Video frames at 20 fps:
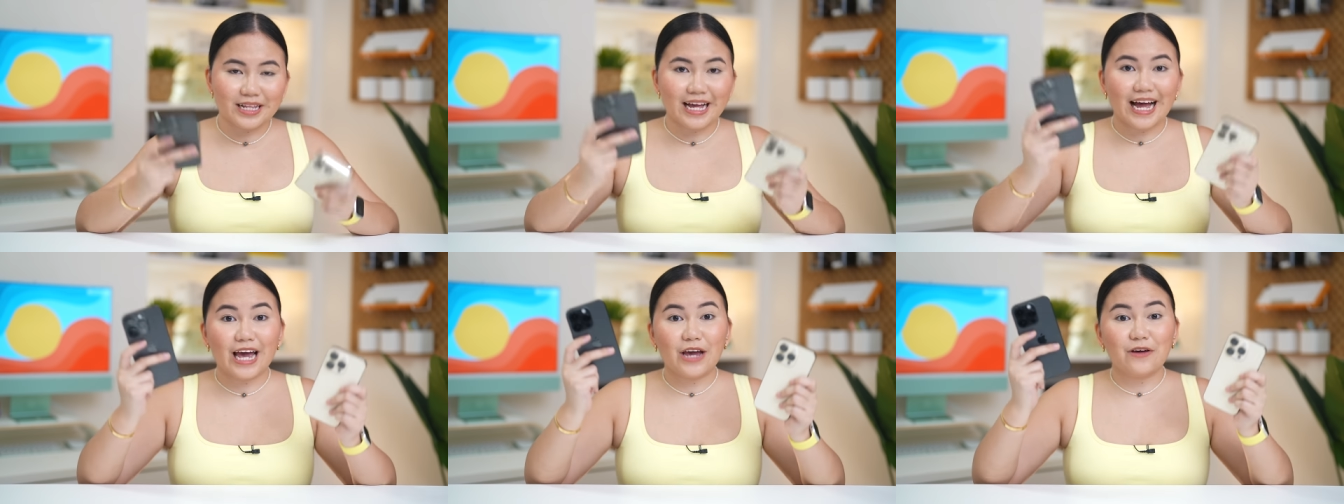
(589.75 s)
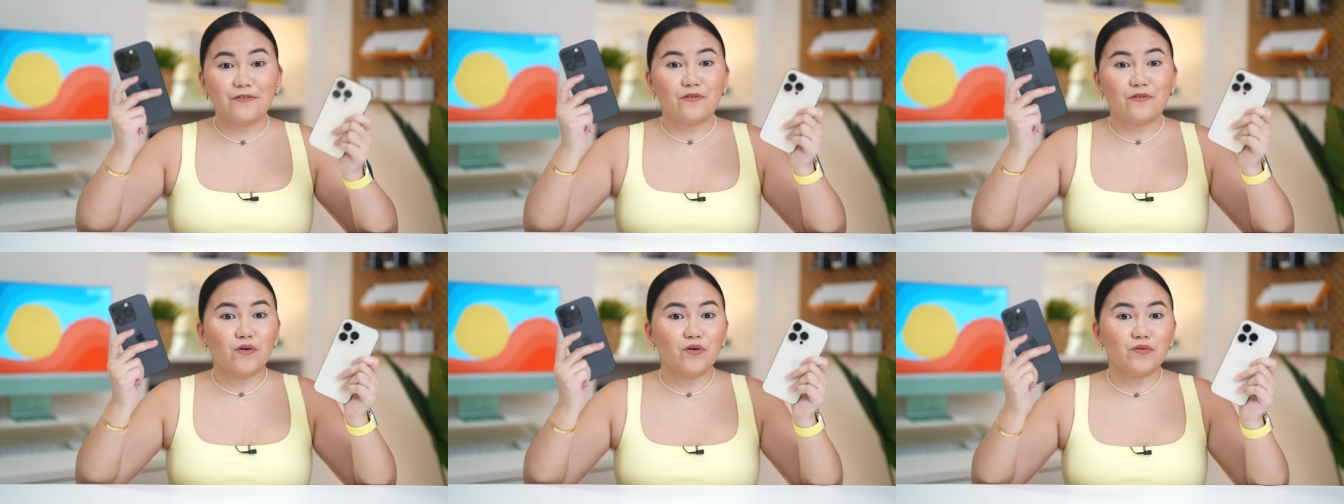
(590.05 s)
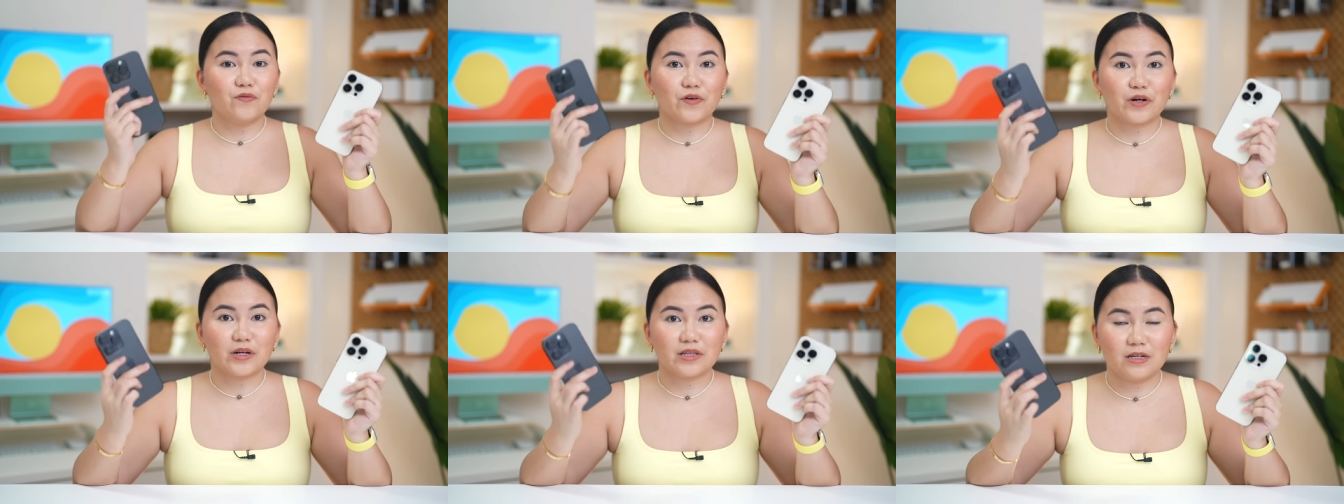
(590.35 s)
the
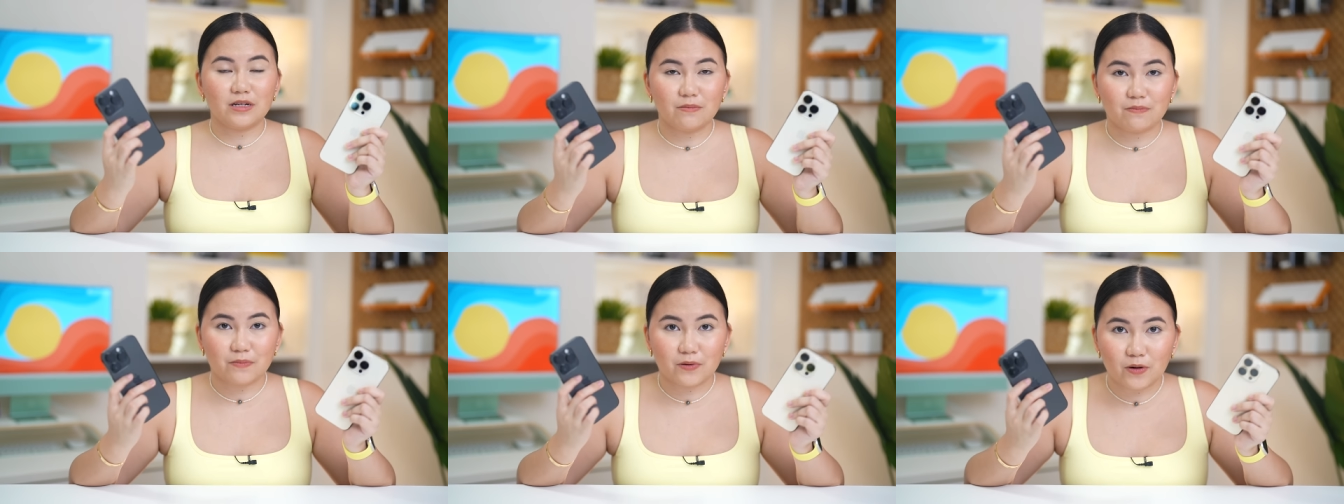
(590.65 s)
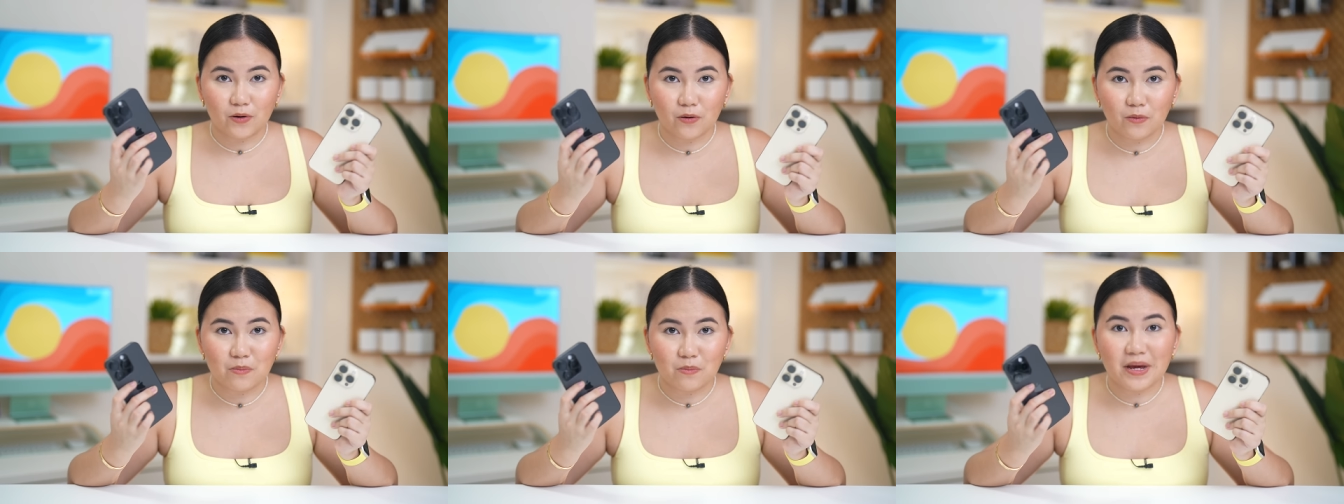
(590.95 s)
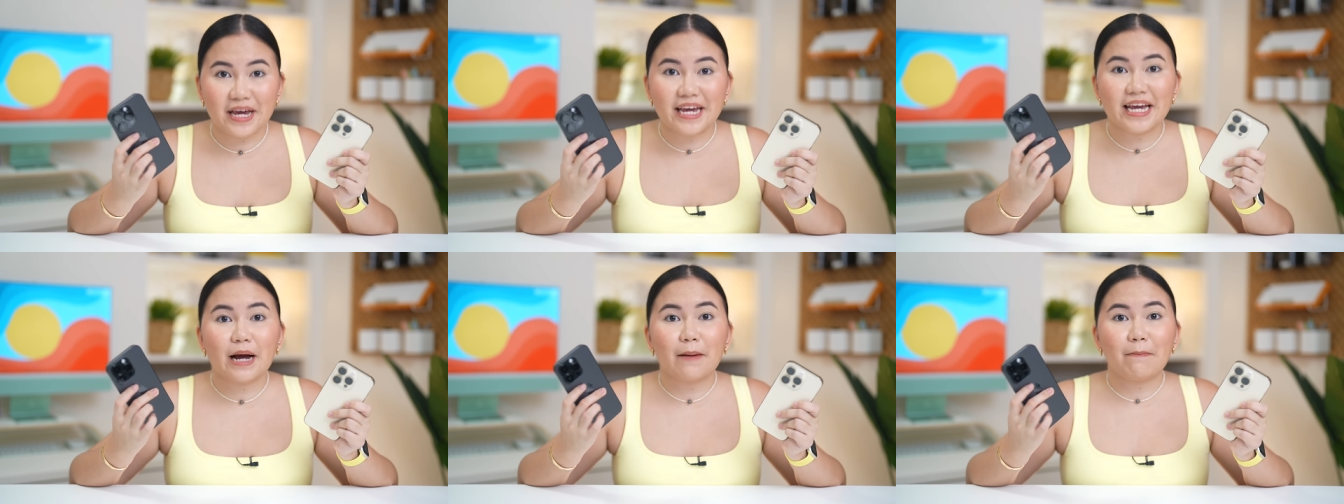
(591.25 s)
iPhone 14 Pro
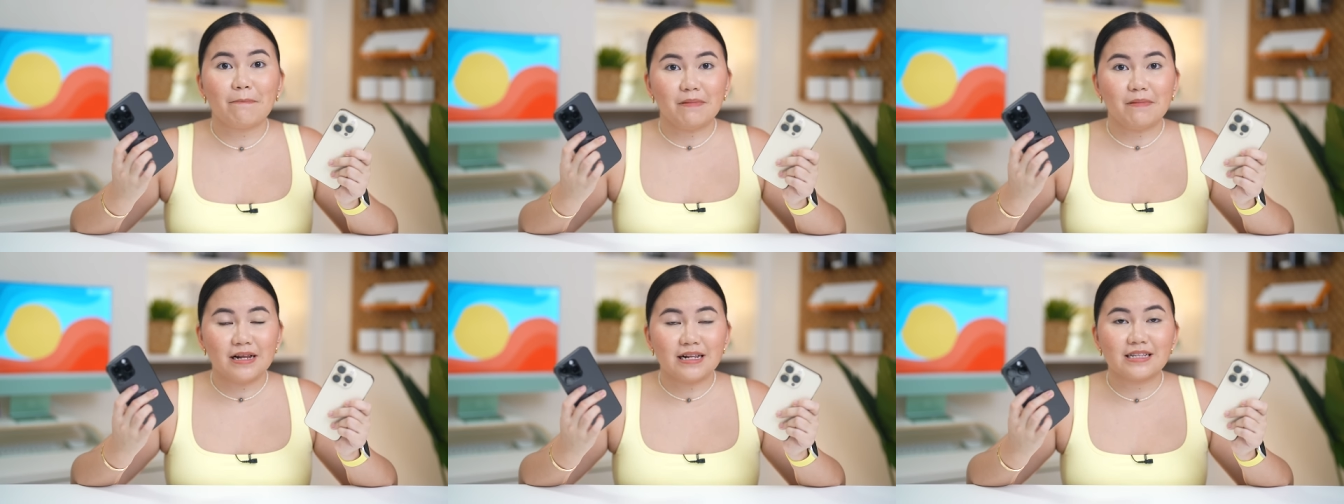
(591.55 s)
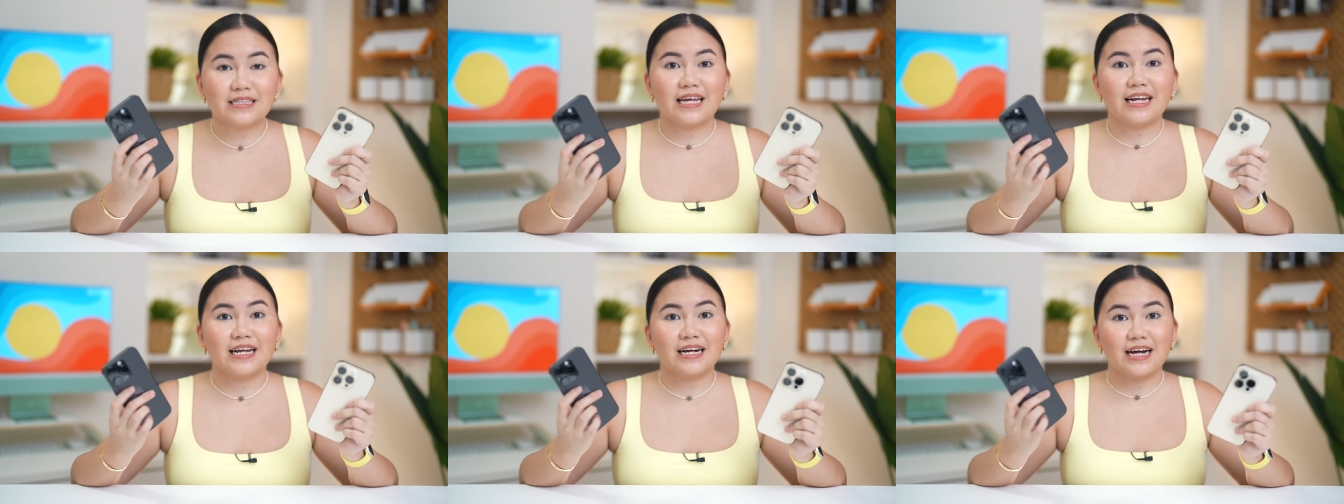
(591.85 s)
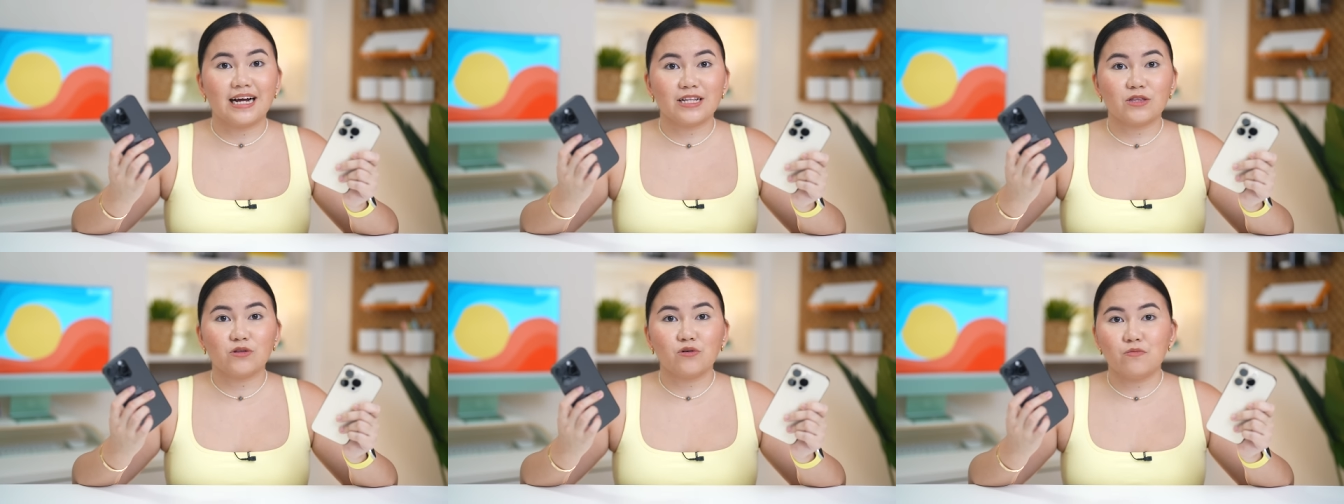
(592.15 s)
may appeal
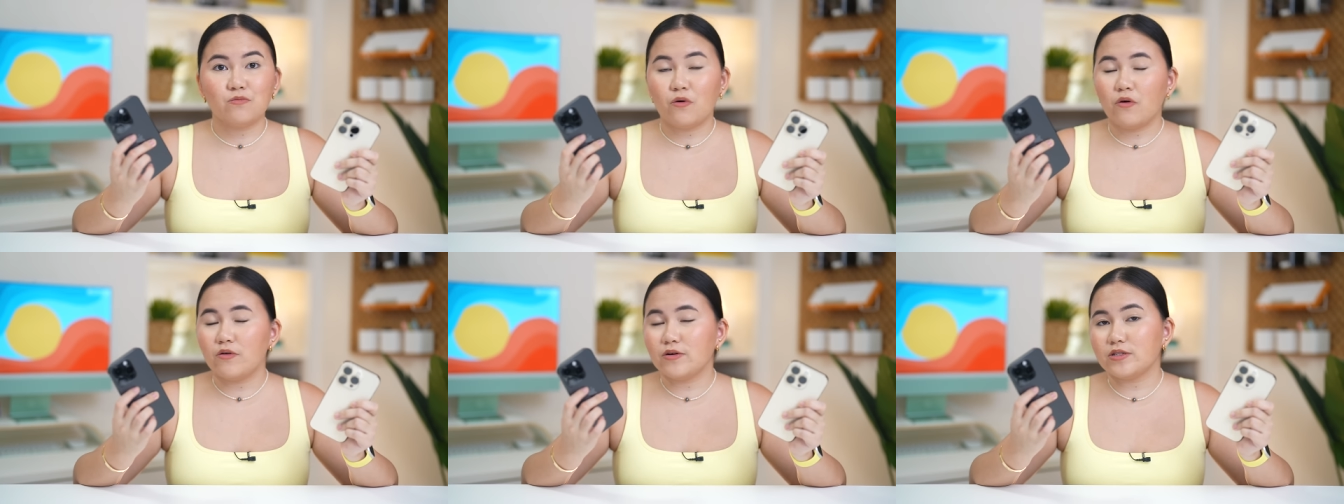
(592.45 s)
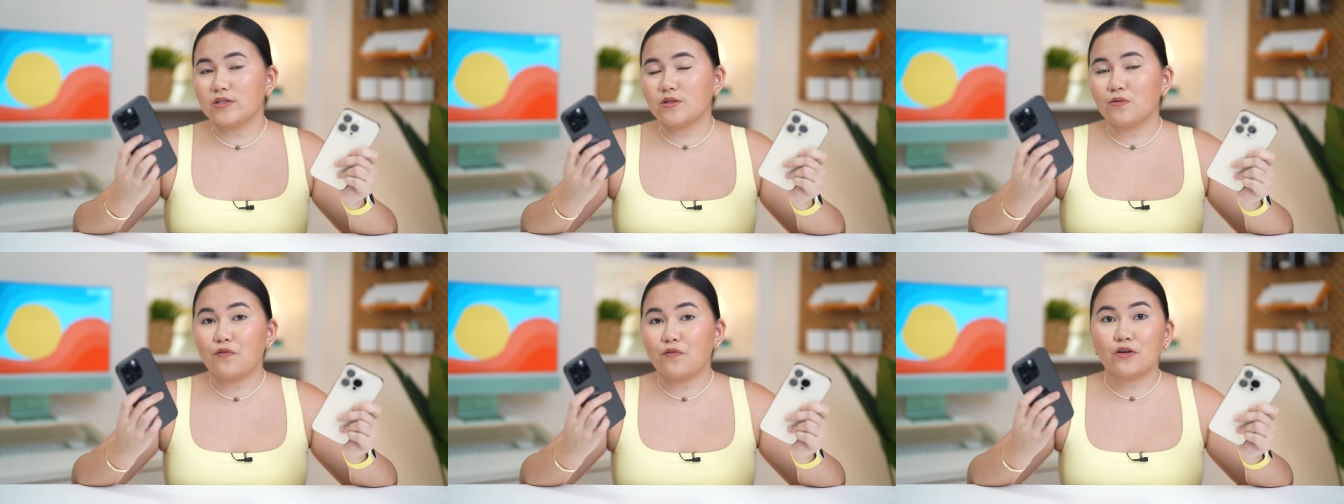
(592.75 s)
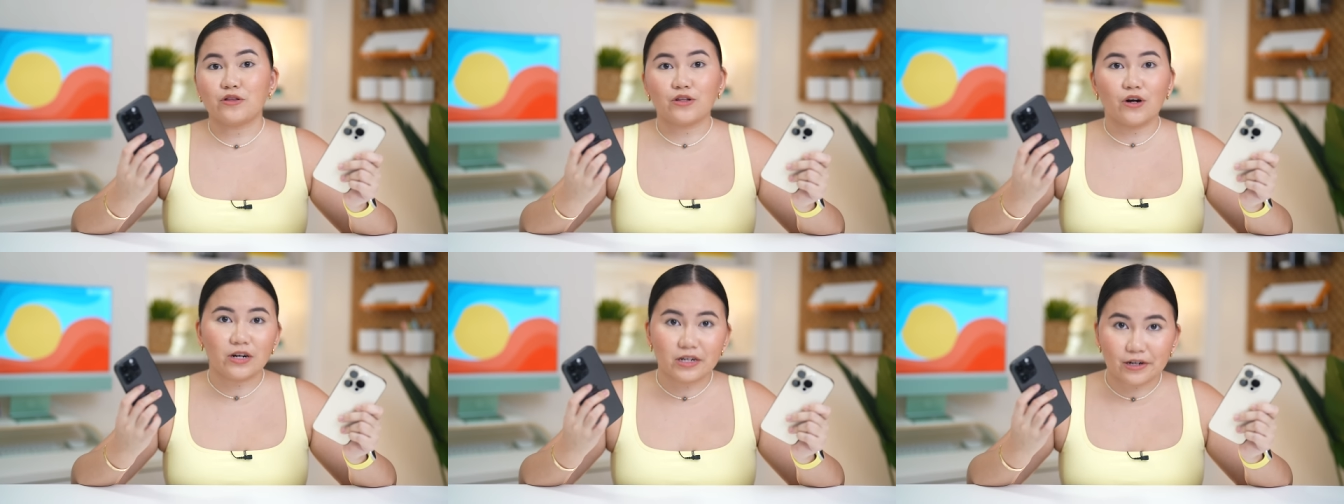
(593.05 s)
talaga to most
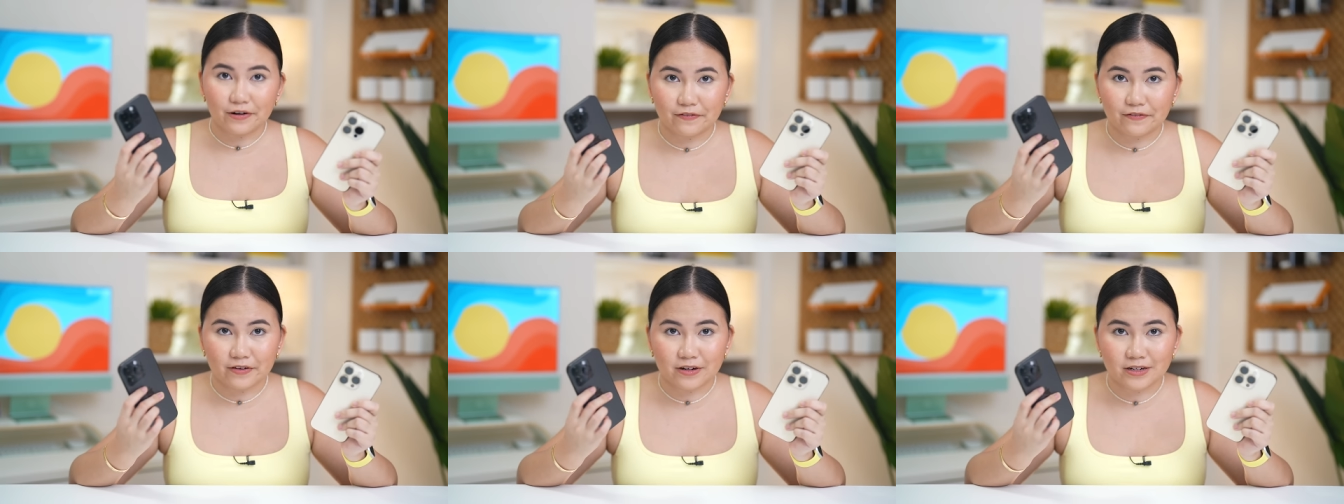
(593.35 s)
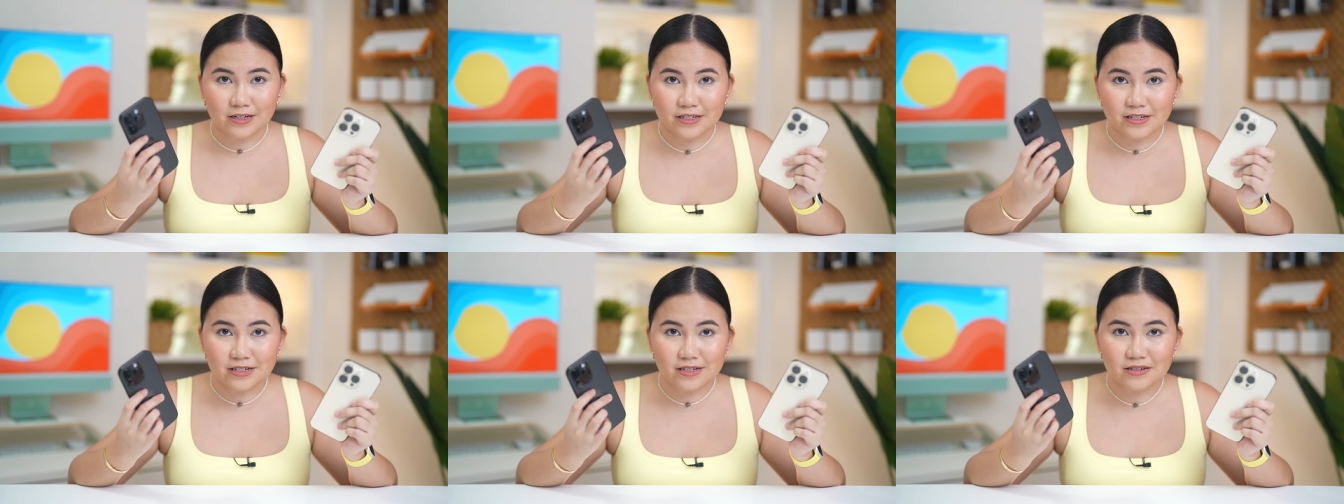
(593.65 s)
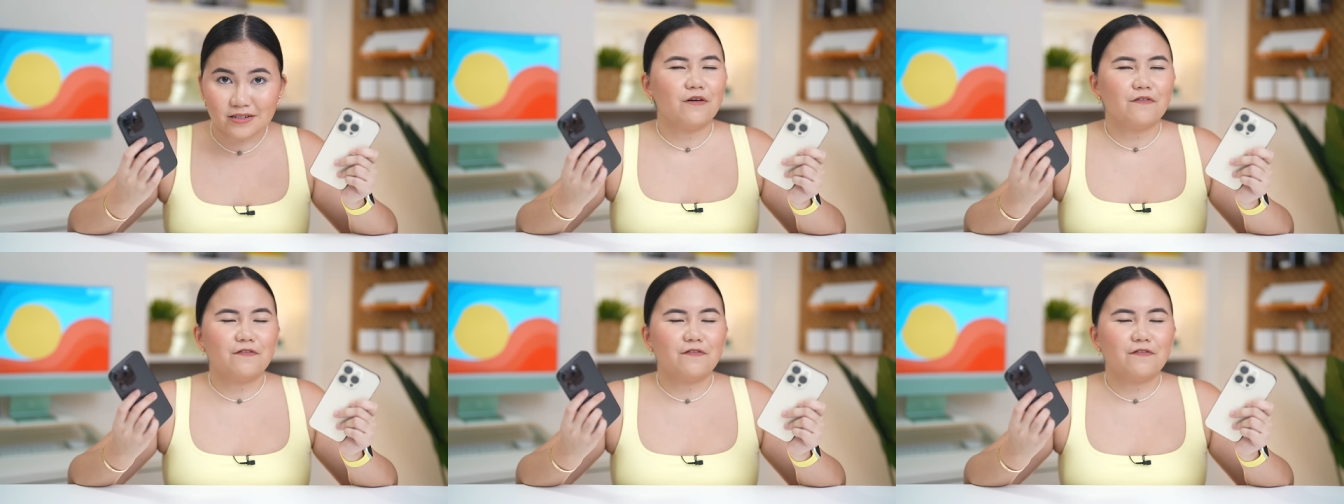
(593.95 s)
photographers,